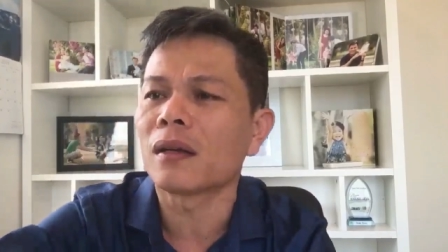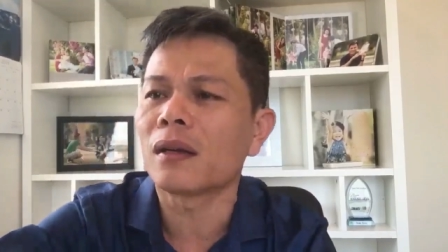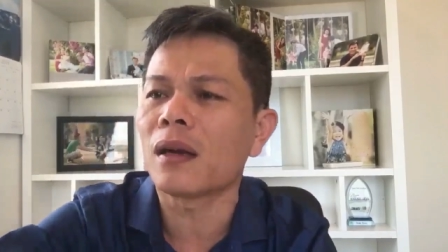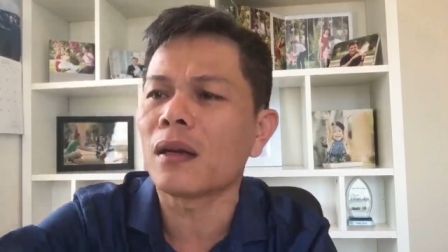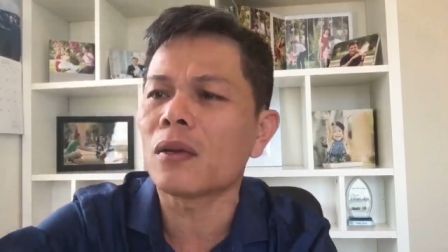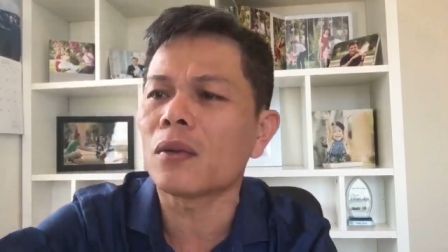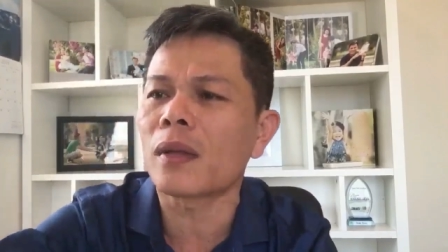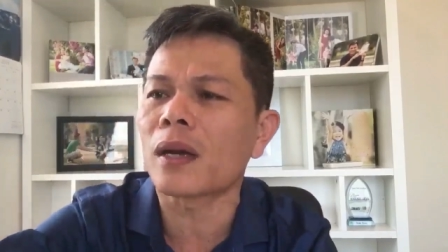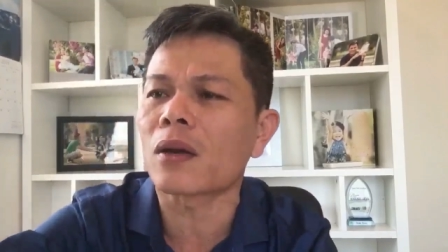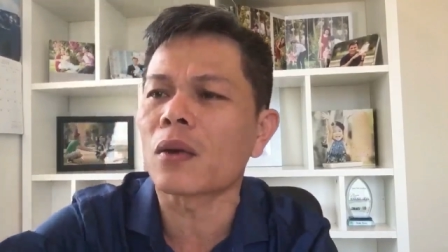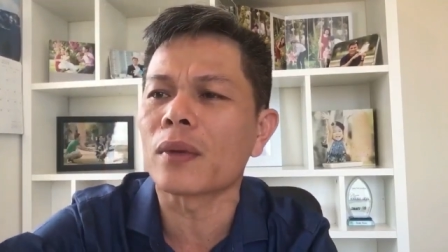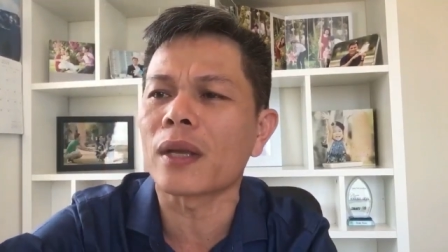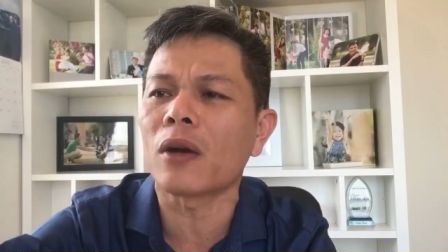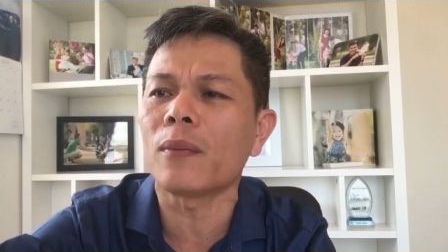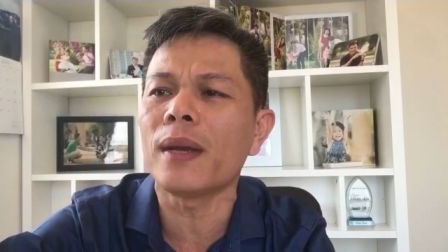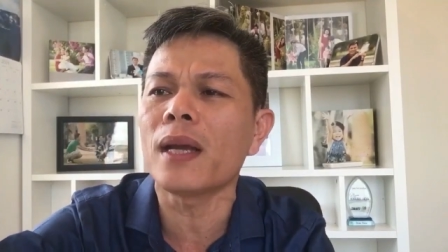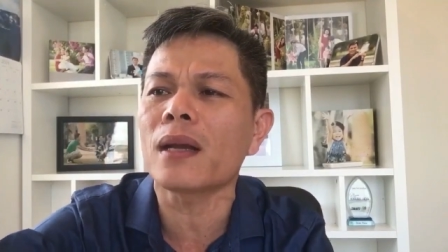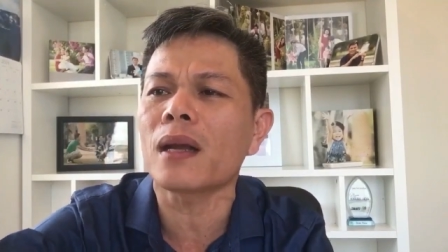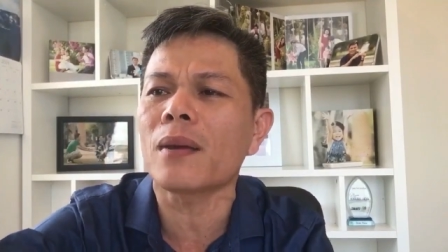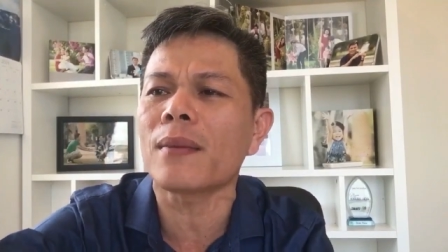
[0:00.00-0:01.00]
để chúng ta cùng
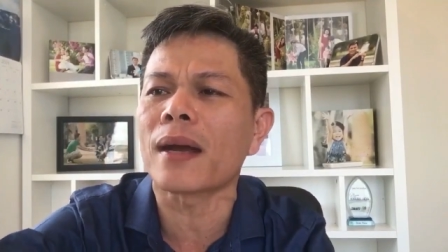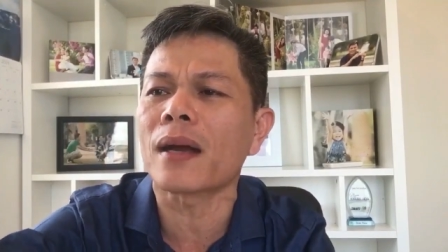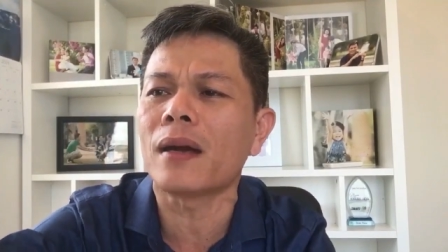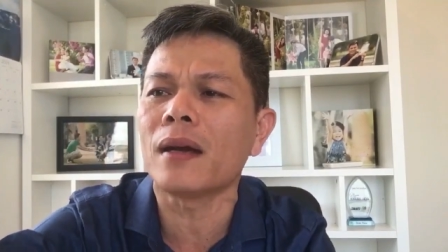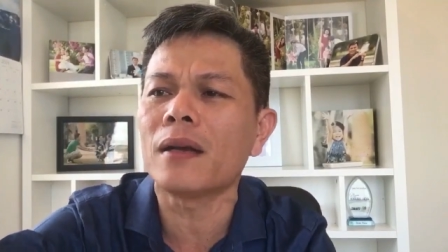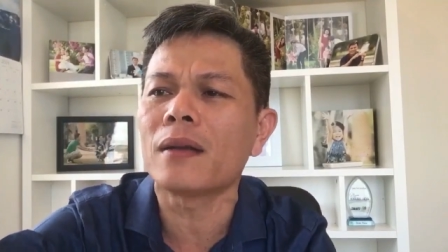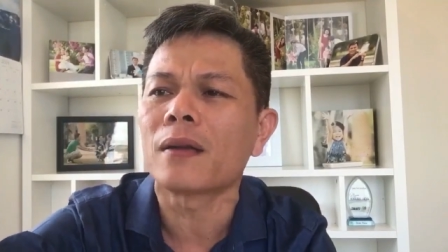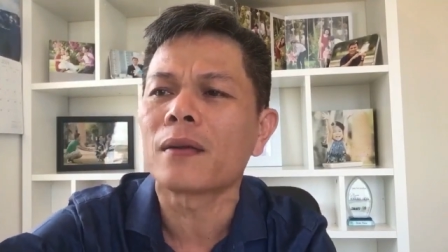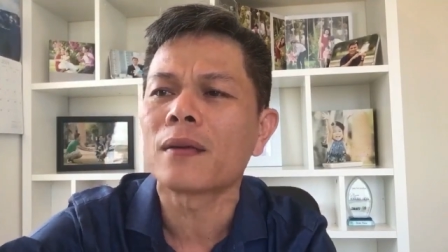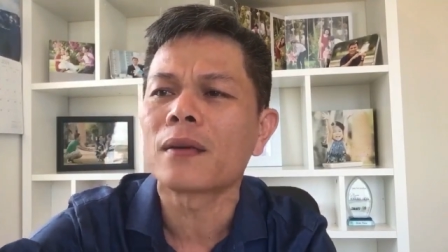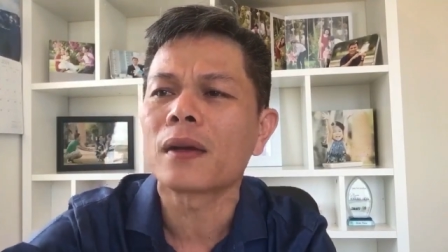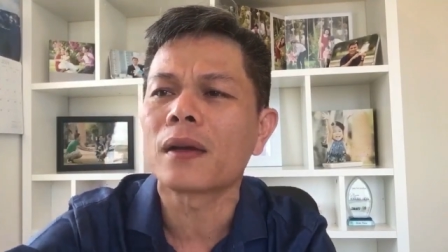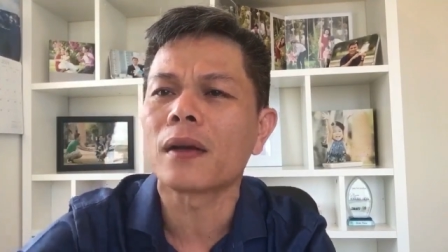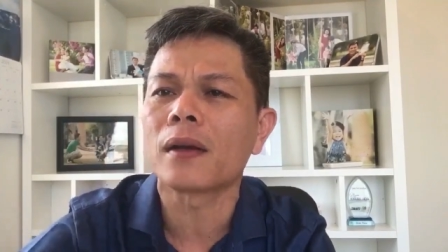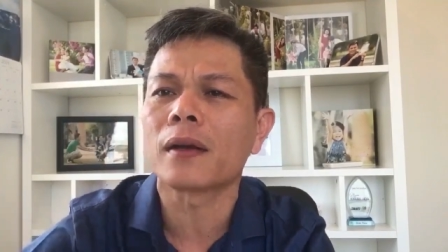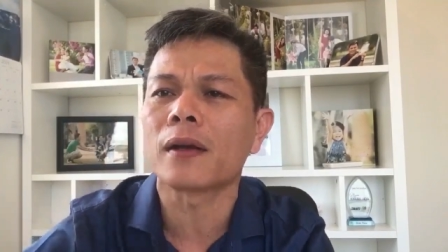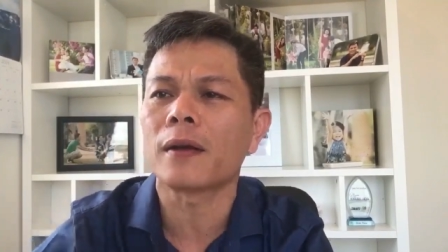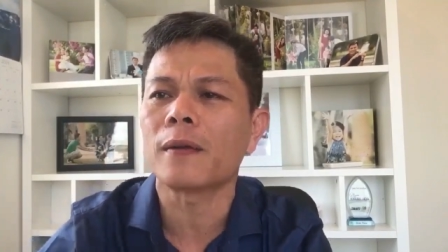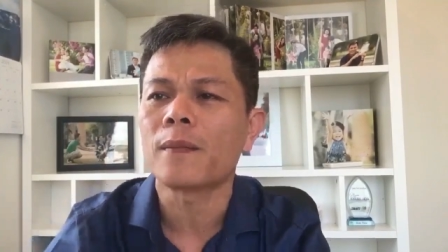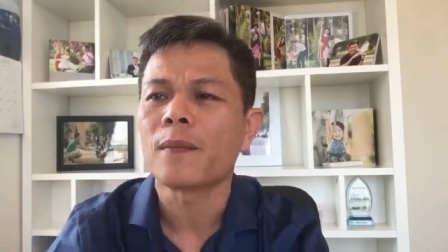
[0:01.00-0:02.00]
nhau biết các bạn ơi
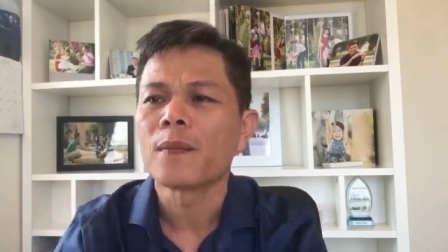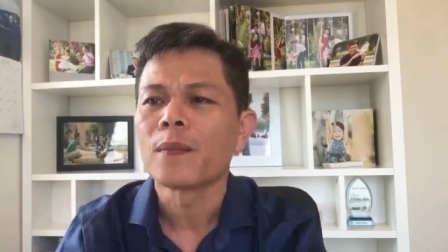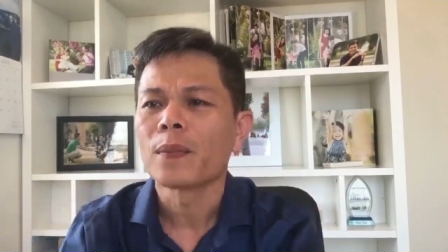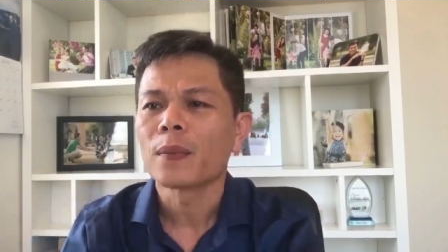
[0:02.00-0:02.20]
à,